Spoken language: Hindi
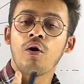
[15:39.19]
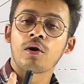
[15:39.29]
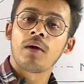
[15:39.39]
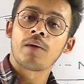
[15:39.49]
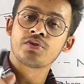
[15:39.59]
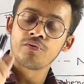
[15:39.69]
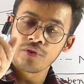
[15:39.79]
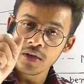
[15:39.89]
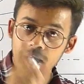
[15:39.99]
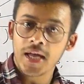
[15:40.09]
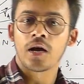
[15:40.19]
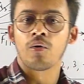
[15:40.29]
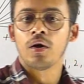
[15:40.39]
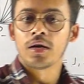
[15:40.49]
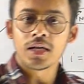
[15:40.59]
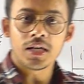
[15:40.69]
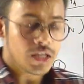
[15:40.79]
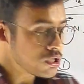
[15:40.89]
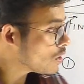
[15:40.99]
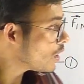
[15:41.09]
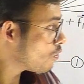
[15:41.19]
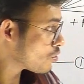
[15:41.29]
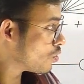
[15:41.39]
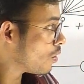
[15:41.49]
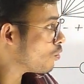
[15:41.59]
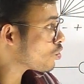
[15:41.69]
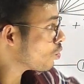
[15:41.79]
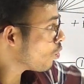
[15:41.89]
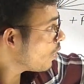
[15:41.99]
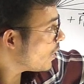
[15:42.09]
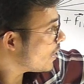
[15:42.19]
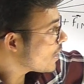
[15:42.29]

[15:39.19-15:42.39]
और मैं आपसे फिर कह रहा हूं कि इस इक्वेशन ऑफ मोशन को